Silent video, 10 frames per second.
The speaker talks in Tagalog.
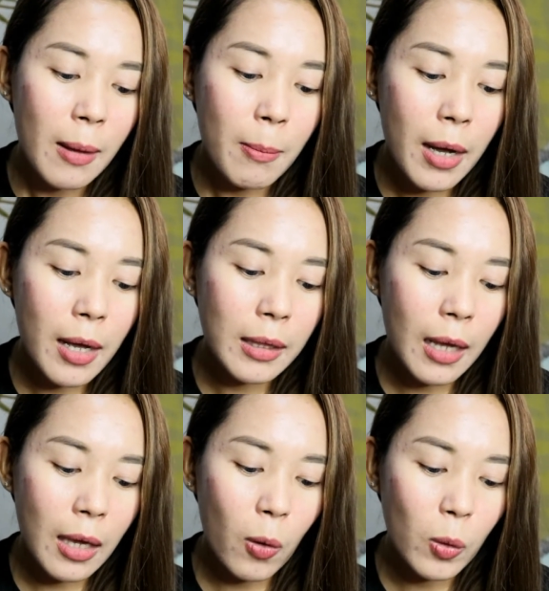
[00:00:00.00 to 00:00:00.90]
but
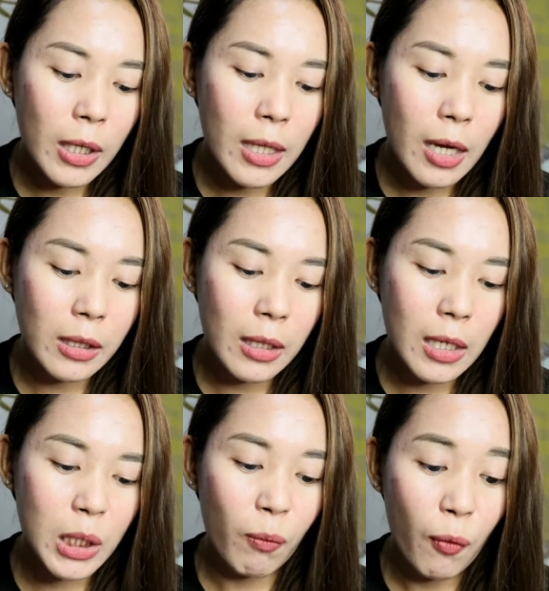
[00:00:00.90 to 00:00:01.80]
I only got
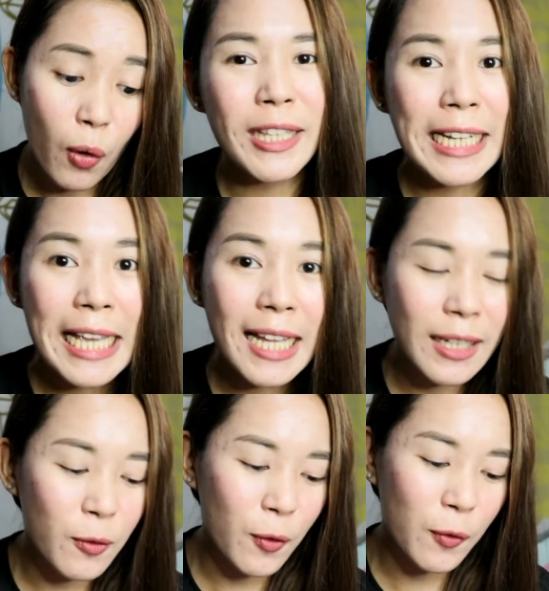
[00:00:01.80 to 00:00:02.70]
this for
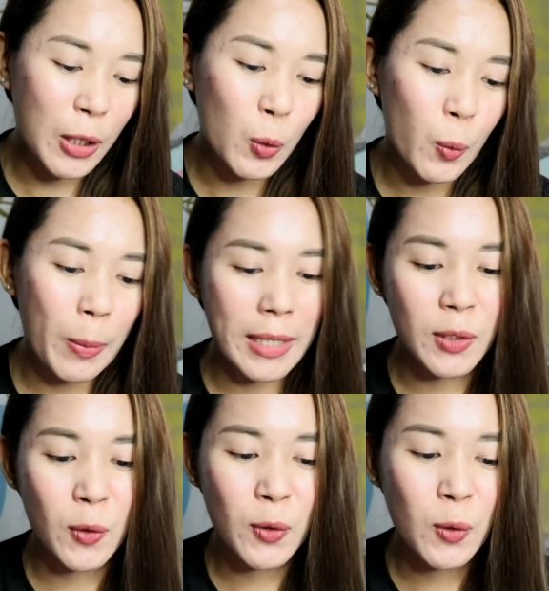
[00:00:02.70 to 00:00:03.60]
352
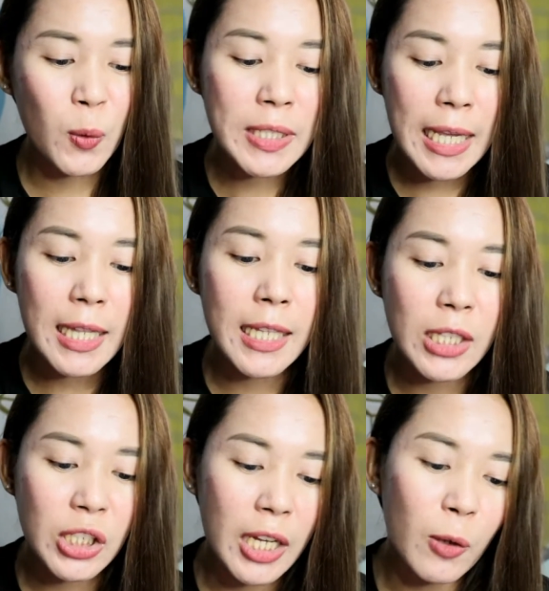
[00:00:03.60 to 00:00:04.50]
pesos. So, sale
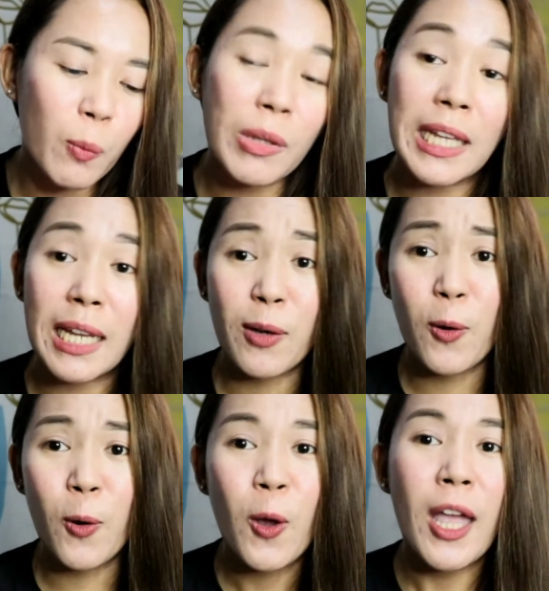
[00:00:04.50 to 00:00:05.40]
din siya nung binili
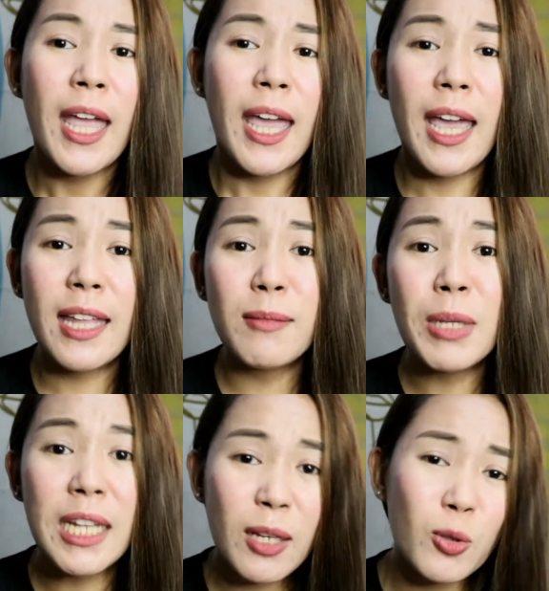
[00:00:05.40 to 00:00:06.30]
ko. And
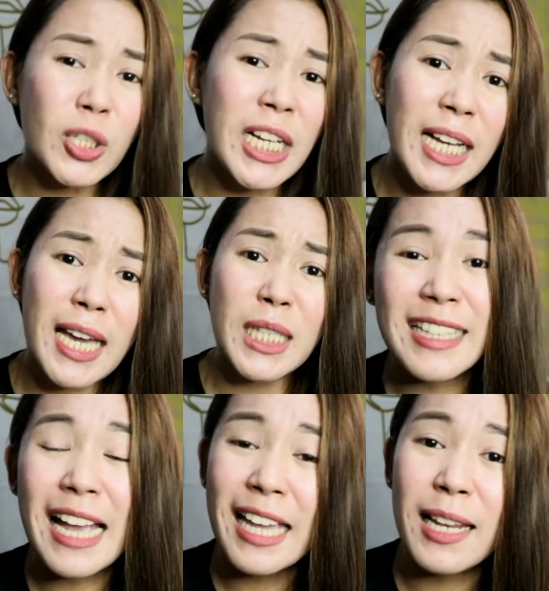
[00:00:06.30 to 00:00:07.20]
binili ko siya,
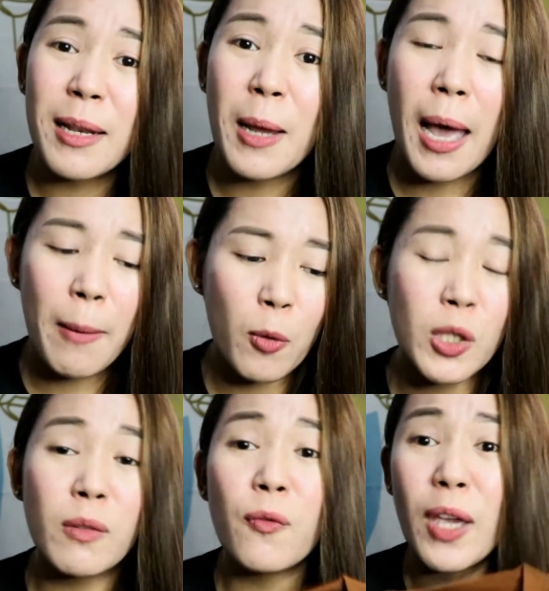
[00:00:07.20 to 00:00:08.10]
guys, dahil uh,
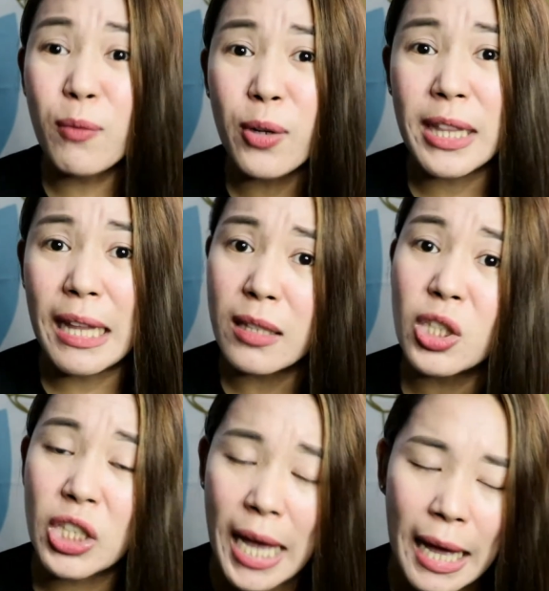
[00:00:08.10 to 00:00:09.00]
most favorited
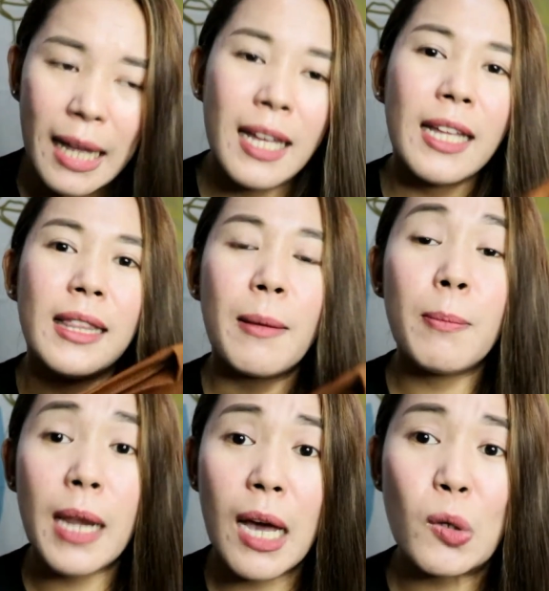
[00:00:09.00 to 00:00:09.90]
siya na
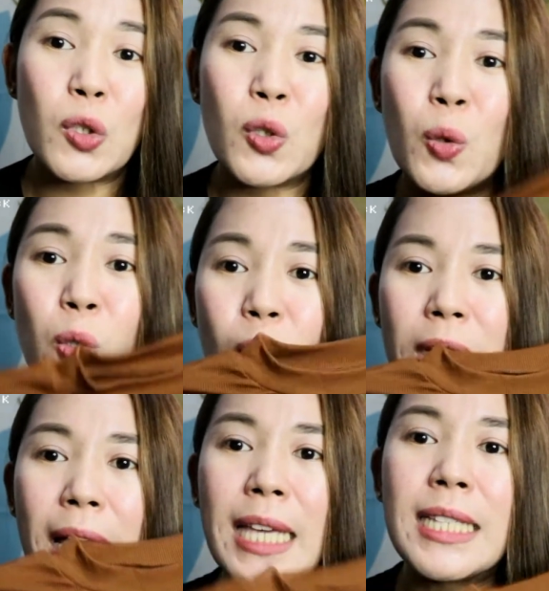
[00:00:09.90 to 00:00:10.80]
blouse. So, yun,
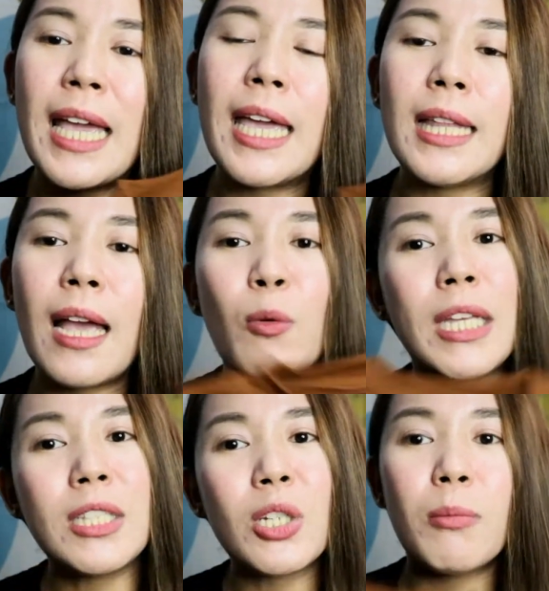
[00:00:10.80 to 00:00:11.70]
guys. And I will
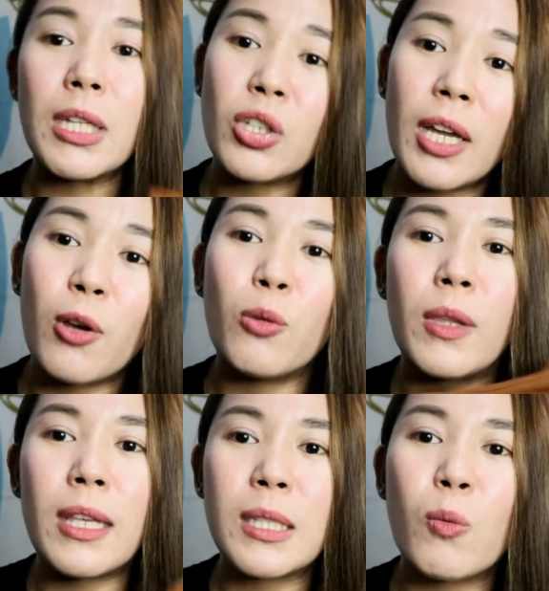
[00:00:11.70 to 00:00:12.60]
insert my try-on
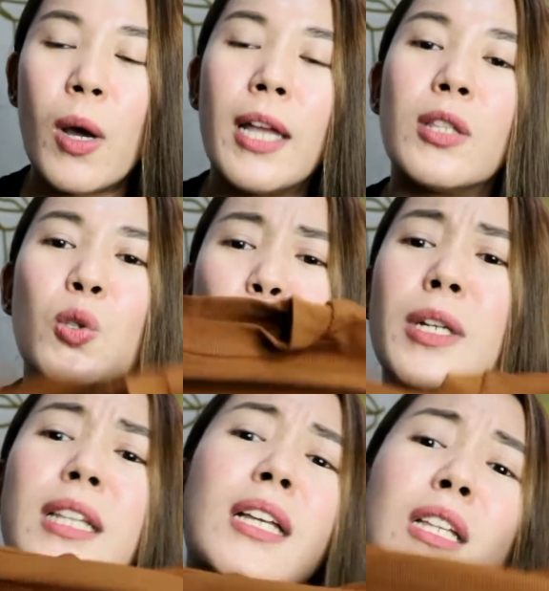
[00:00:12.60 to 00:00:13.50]
with this one. Super
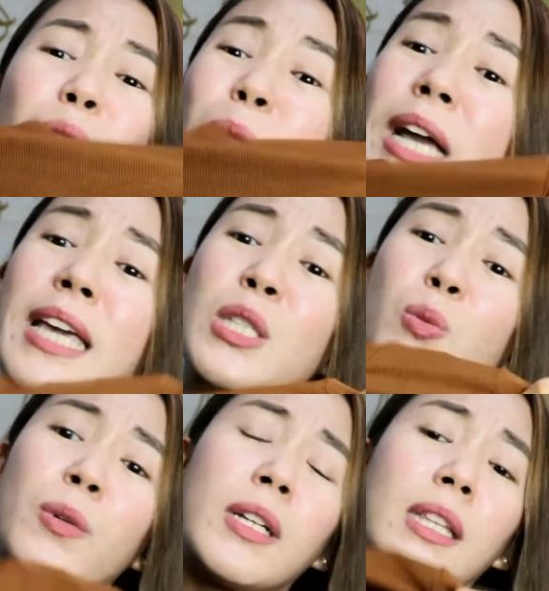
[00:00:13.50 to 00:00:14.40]
ganda nito, guys.
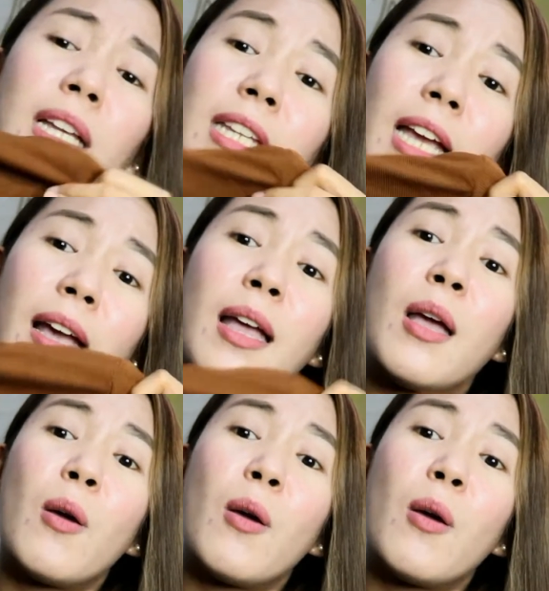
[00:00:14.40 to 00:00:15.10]
Super ganda niya